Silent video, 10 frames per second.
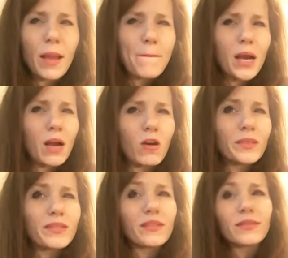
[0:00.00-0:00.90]
ma
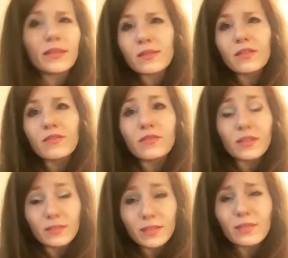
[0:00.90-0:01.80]
come sentirsi,
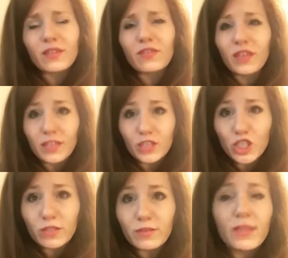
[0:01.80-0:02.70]
sentirsi
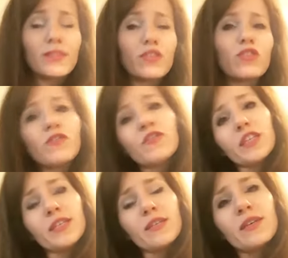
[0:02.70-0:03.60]
felici di
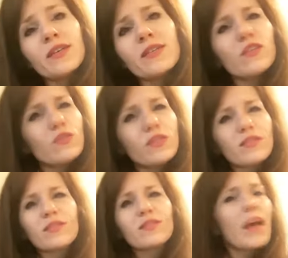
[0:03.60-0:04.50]
soffrire se non si
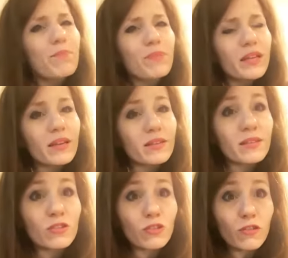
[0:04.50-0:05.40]
sa perché
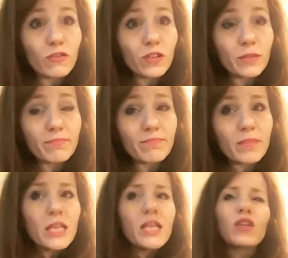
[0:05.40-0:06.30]
si soffre?
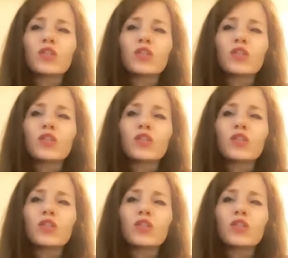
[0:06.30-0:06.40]
Lo